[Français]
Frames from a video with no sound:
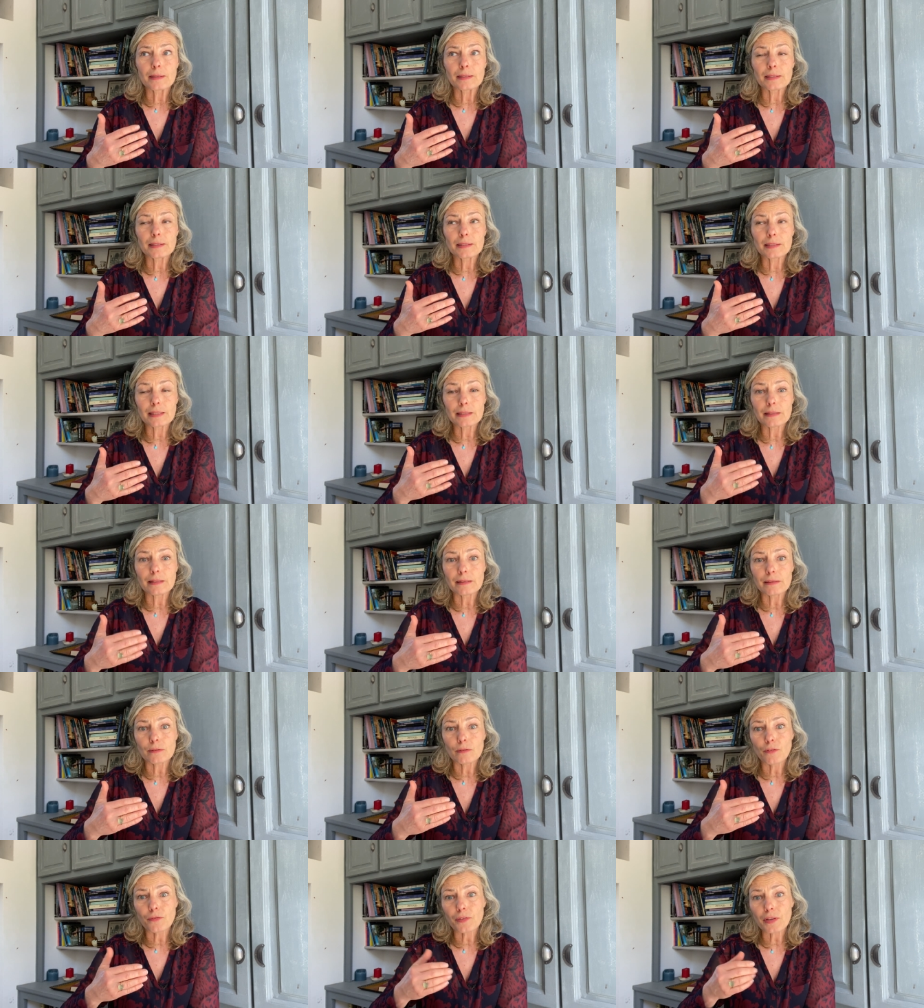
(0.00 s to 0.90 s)
c'est
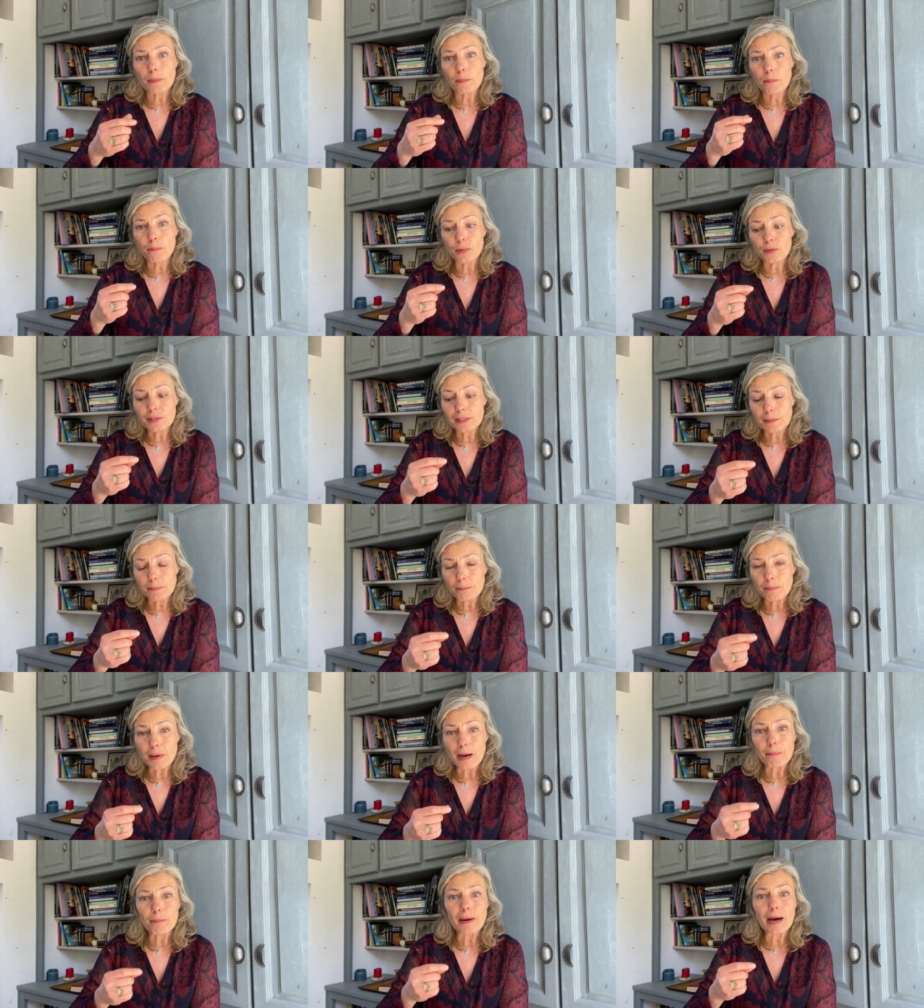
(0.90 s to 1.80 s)
de faire petit
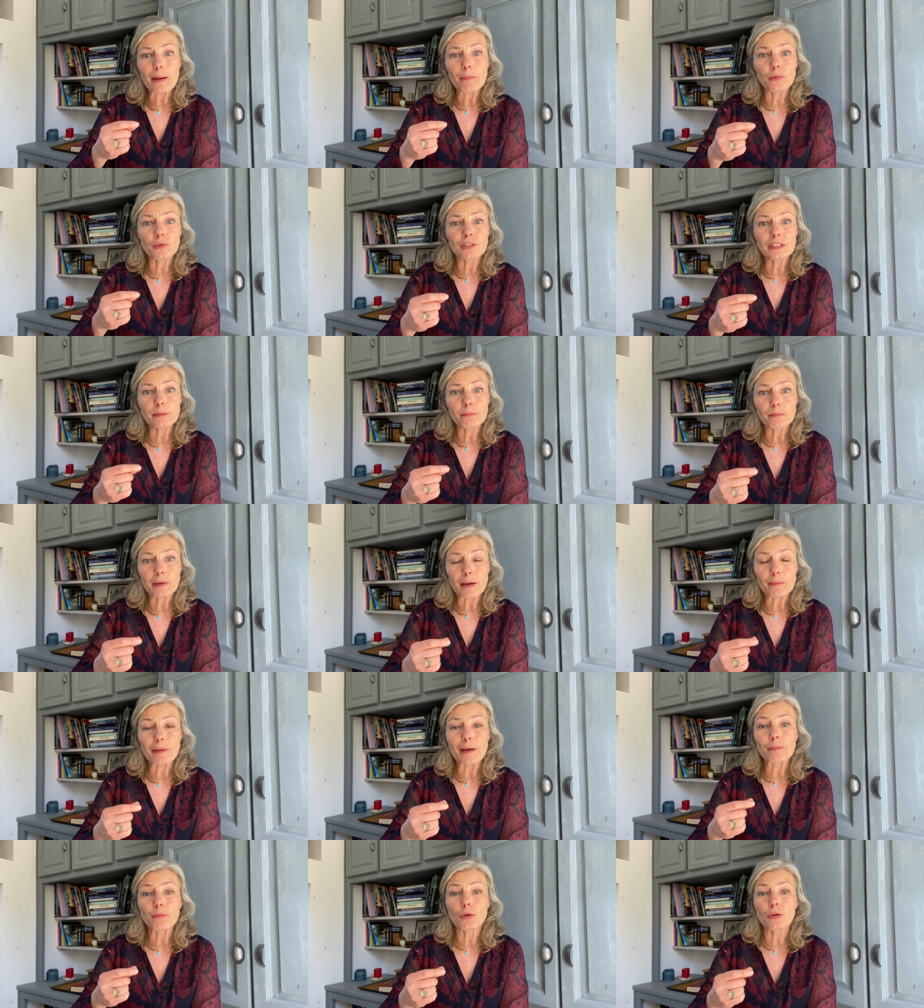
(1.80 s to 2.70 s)
pas par petit pas
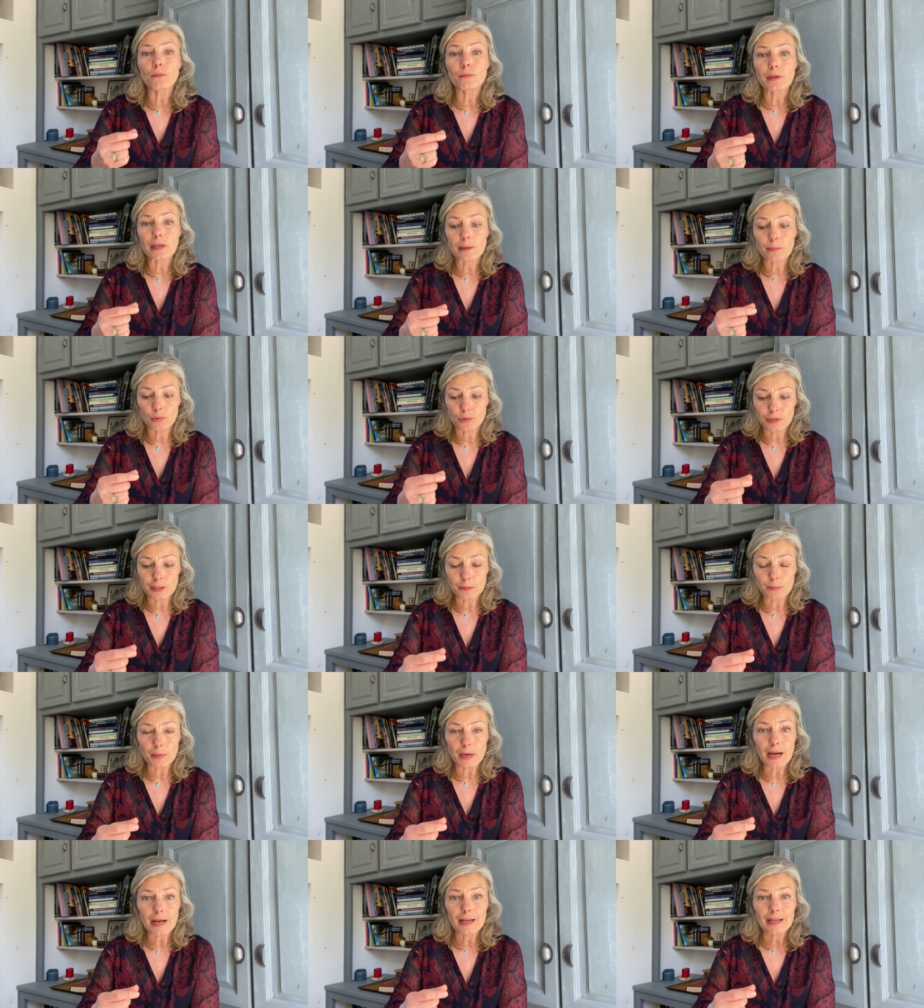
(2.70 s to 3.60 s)
par petit
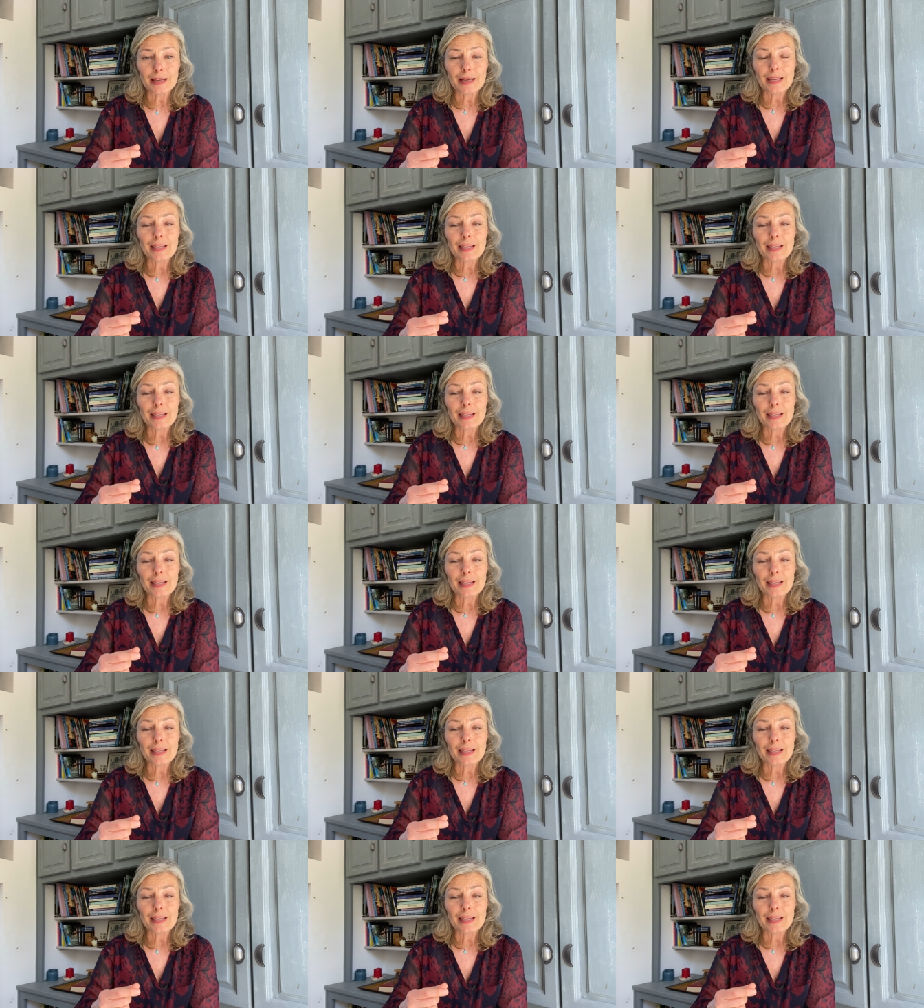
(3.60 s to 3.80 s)
pas